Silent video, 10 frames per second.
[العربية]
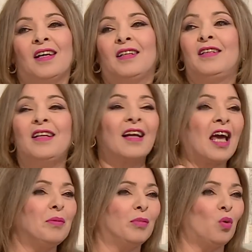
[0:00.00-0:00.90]
الدنيا
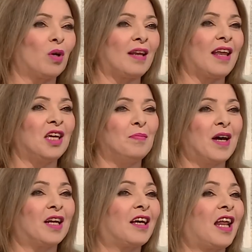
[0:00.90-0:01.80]
راهي منوره الله
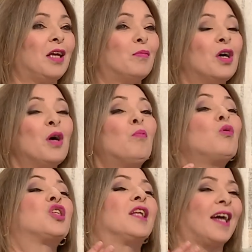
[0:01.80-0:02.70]
يبارك راهي
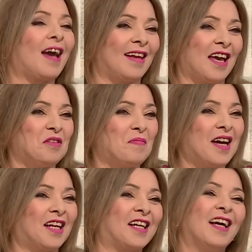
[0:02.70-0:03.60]
مشرقه الله يبارك
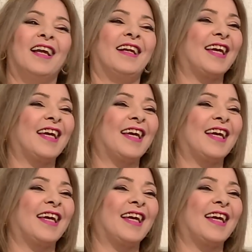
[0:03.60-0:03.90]
وجودك اكيد الله